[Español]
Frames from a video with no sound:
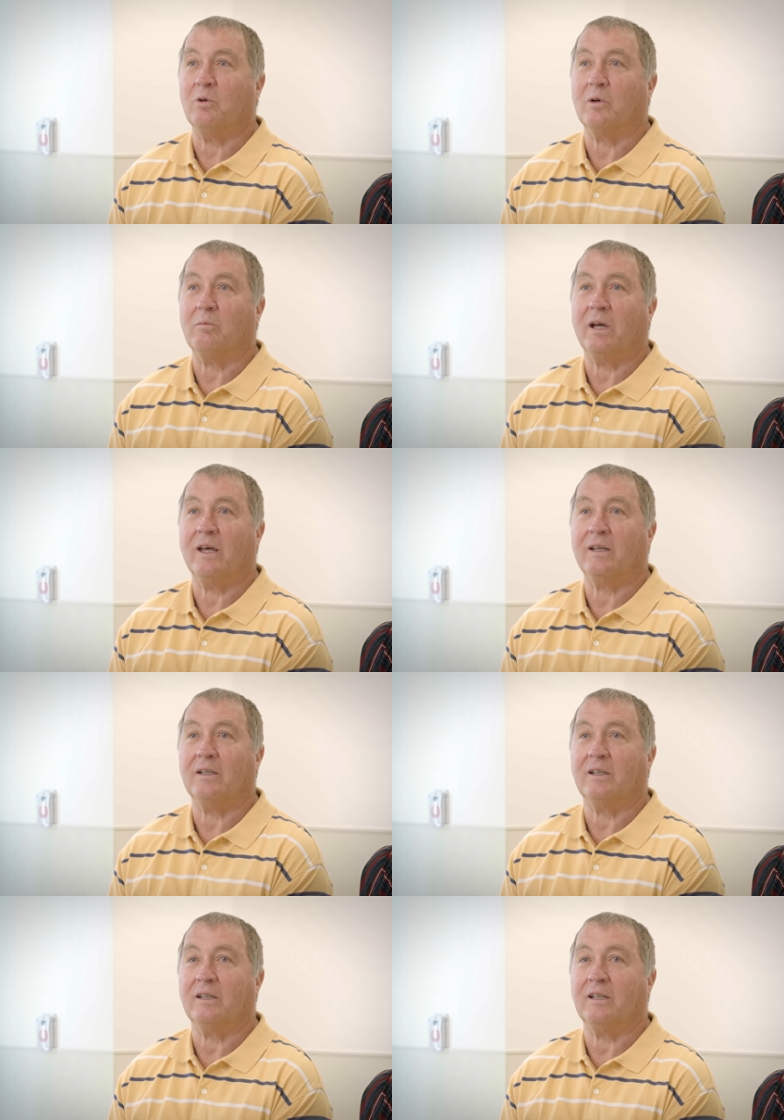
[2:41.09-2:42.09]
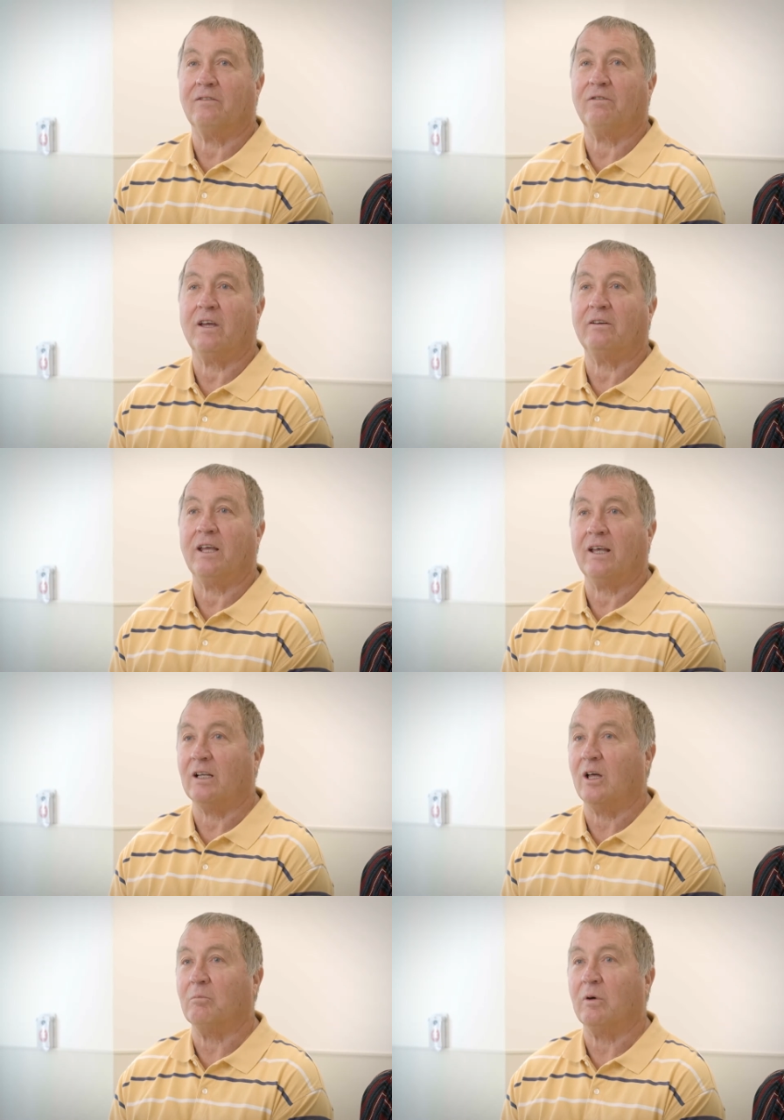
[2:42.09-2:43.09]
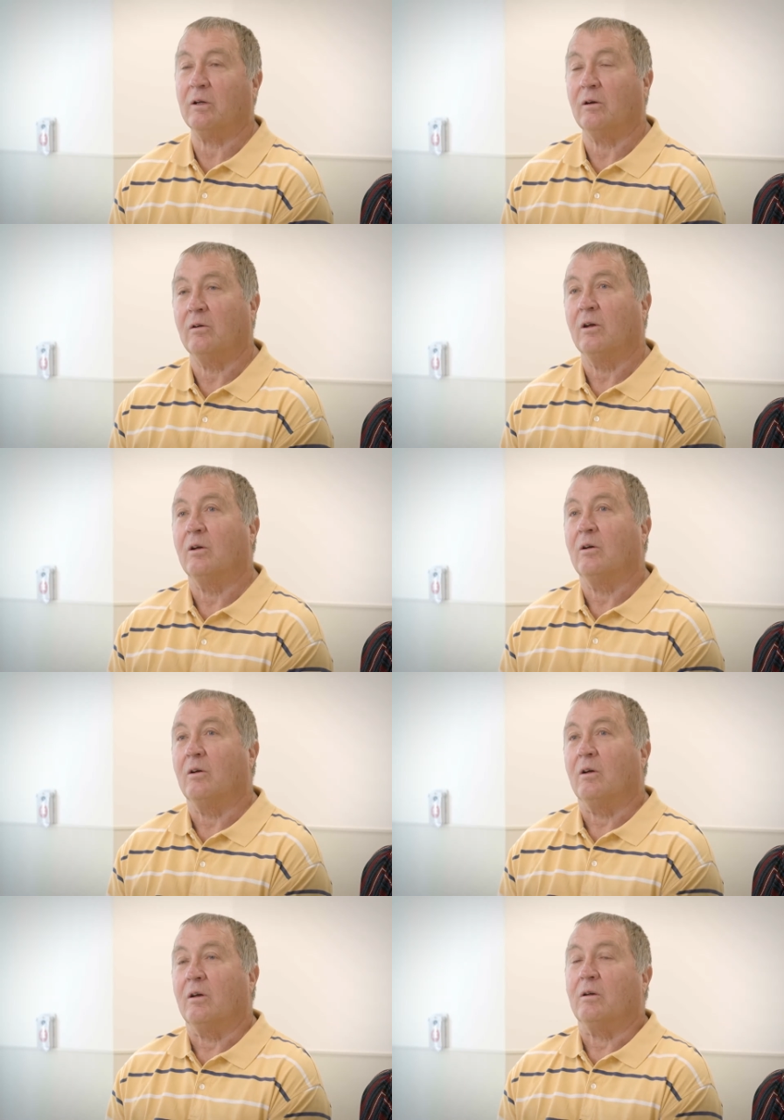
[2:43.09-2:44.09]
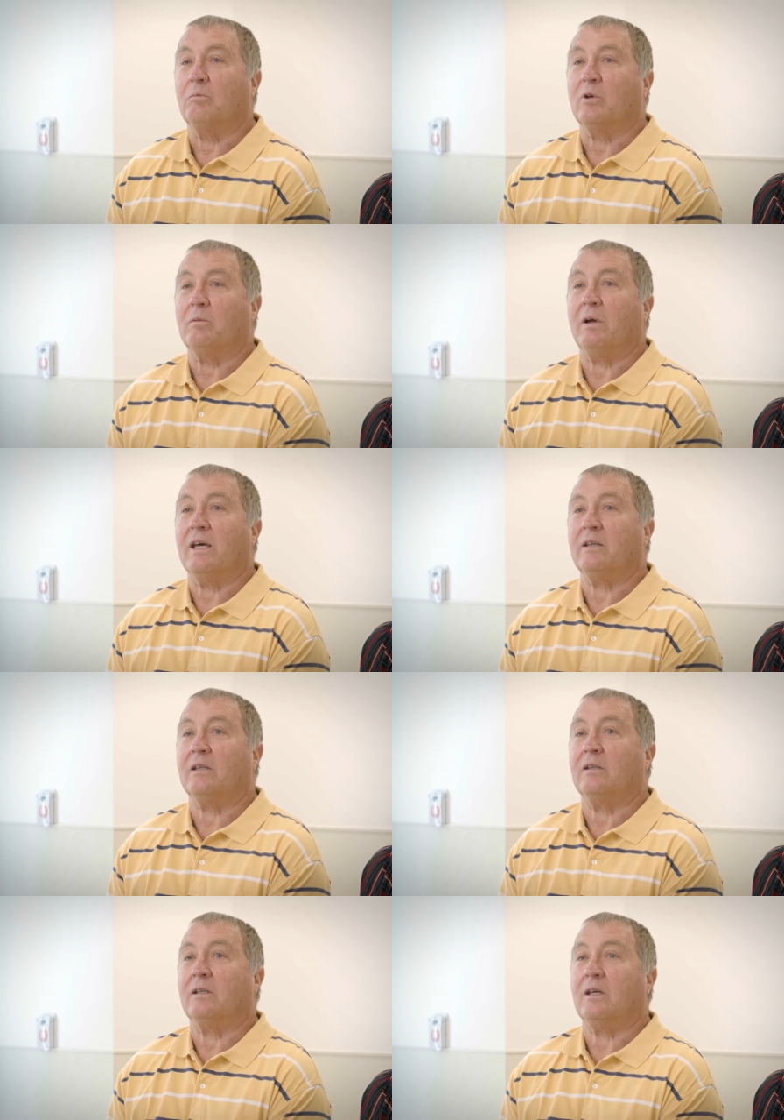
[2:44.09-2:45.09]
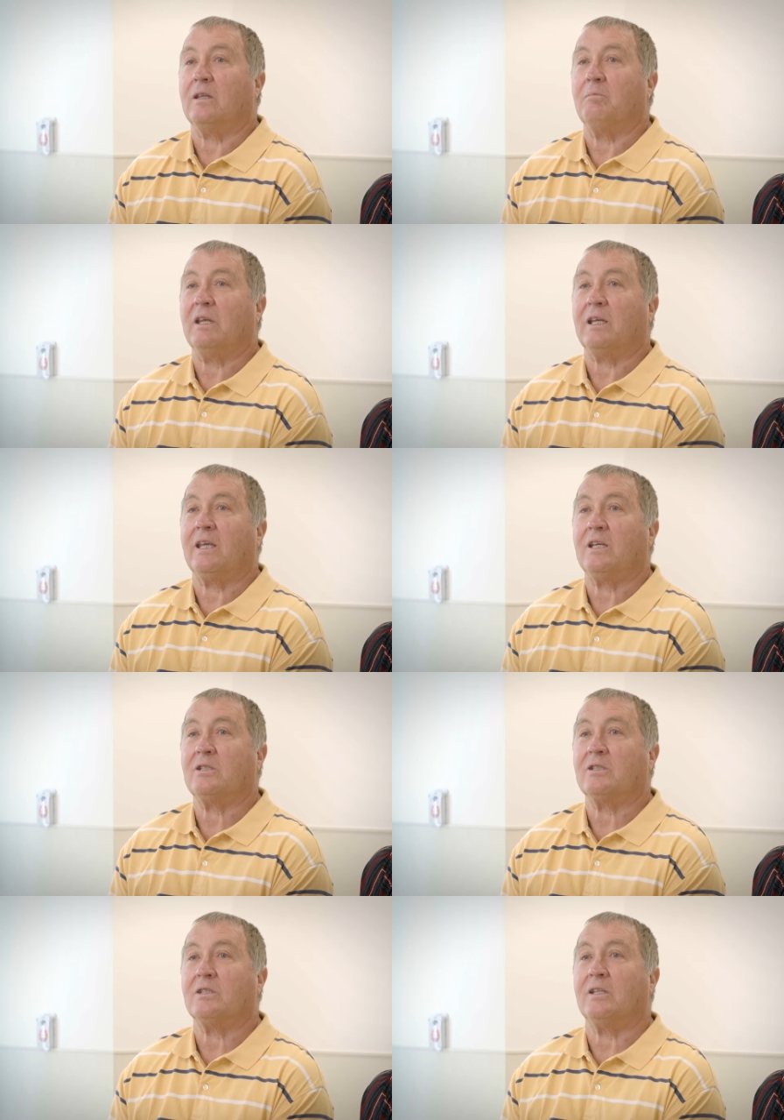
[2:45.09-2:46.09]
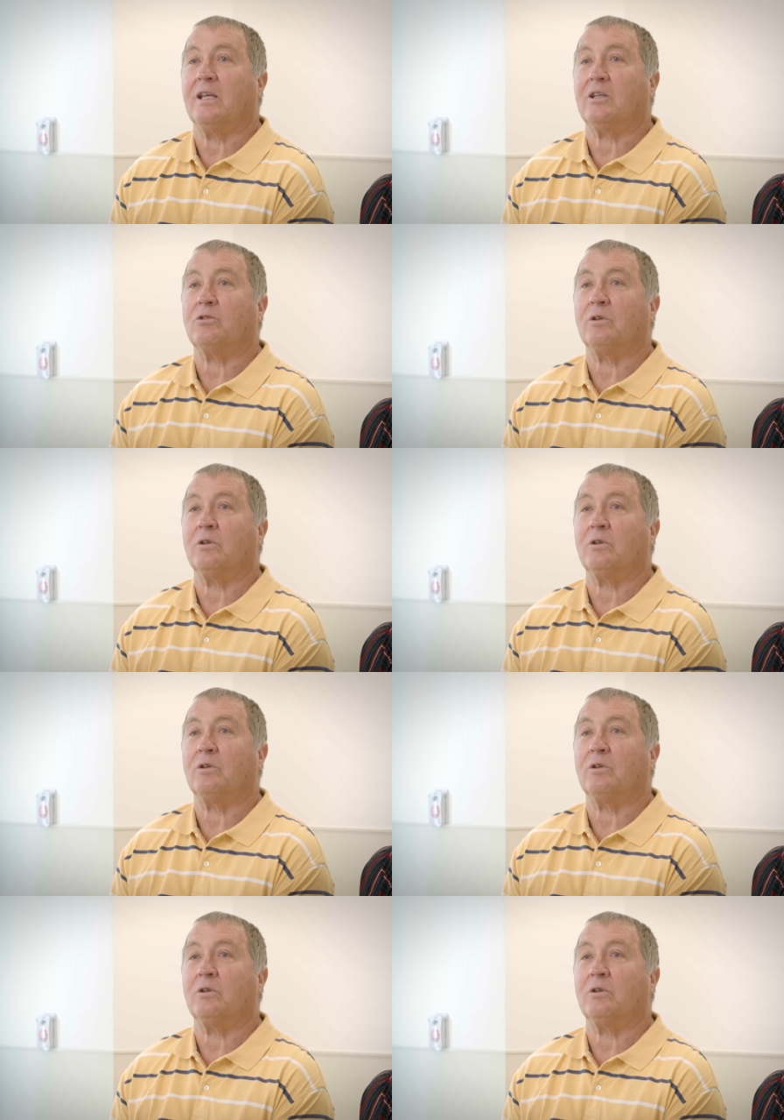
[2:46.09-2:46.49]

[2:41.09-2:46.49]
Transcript: Desde entonces sabemos más de la enfermedad y se descubrió mucho más sobre los medicamentos